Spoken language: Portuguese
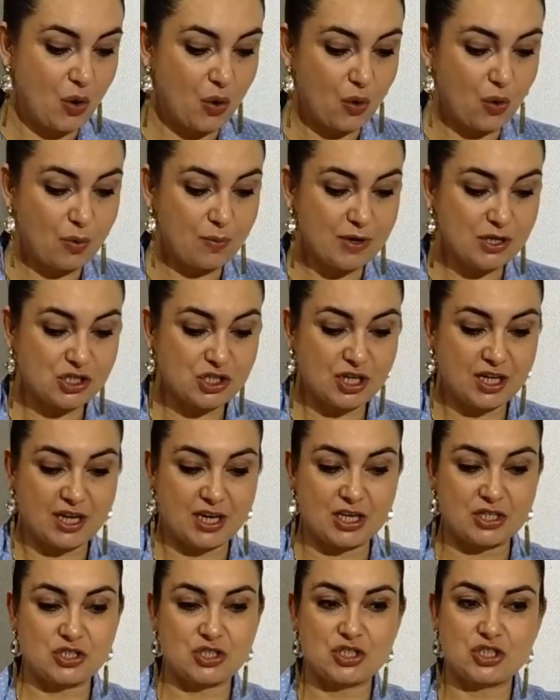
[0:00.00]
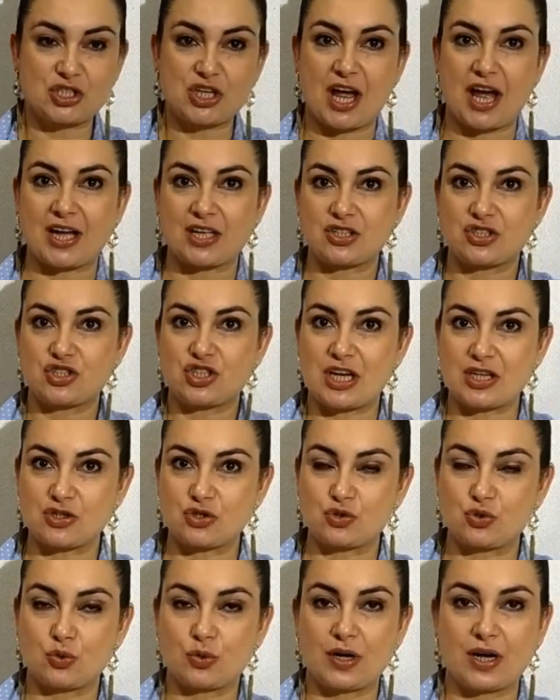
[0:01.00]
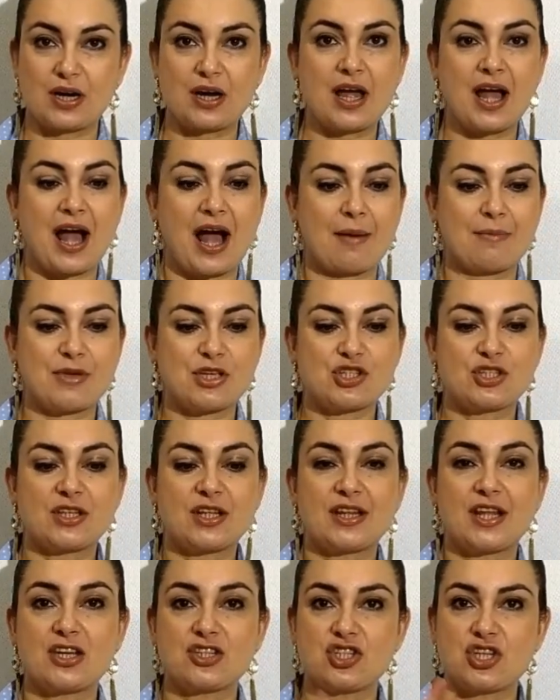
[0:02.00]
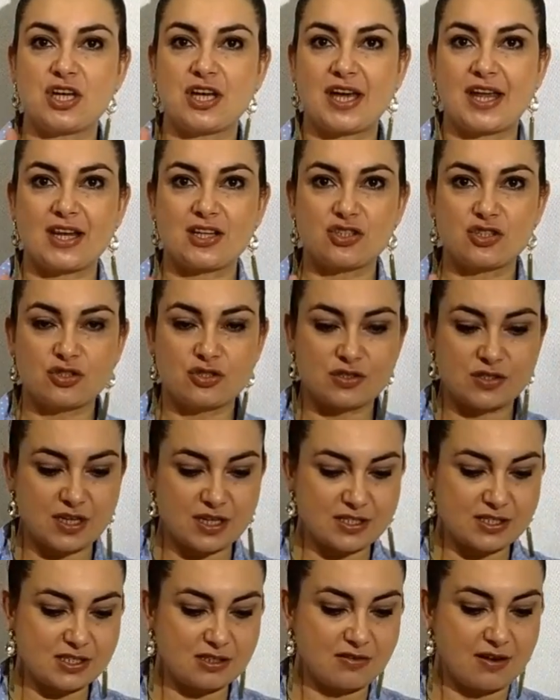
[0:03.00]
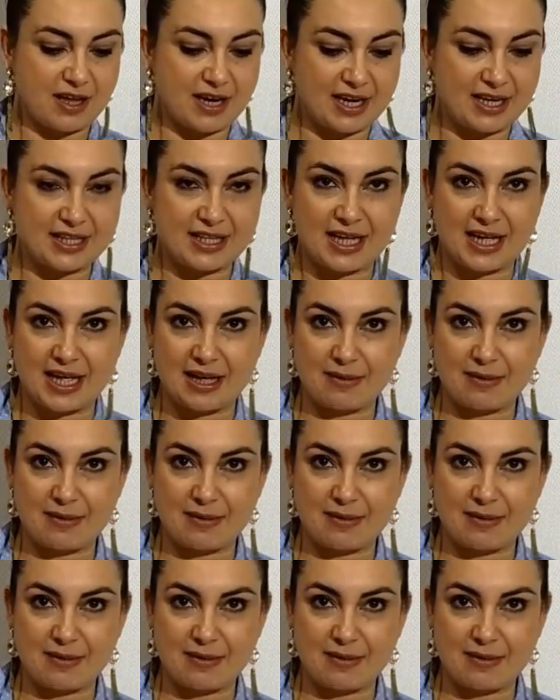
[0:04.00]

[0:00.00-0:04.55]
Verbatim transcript: uma xícara de chá de açúcar, a medida da xícara é de 240